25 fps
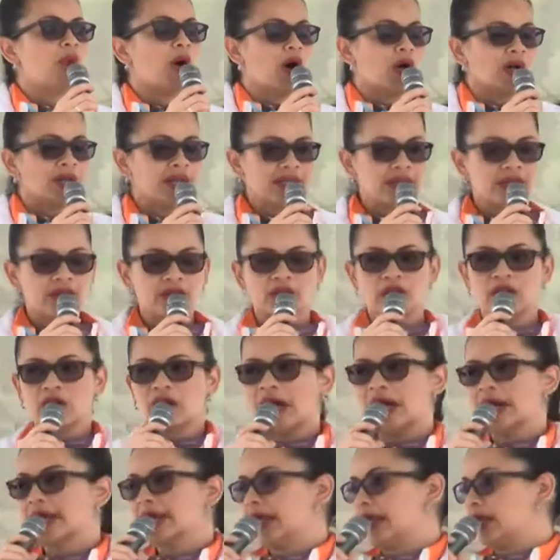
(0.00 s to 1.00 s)
Bueno, hemos
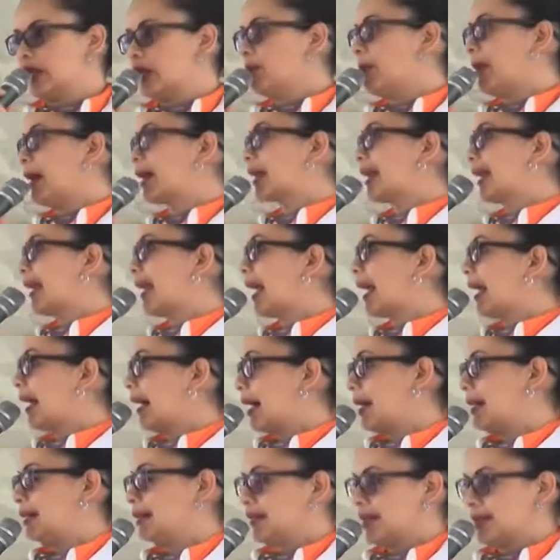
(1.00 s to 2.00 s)
venido en esta semana
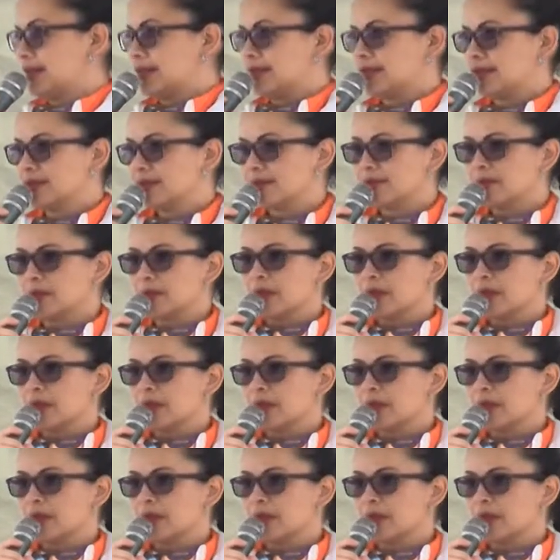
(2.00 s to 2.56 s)
desarrollando valles.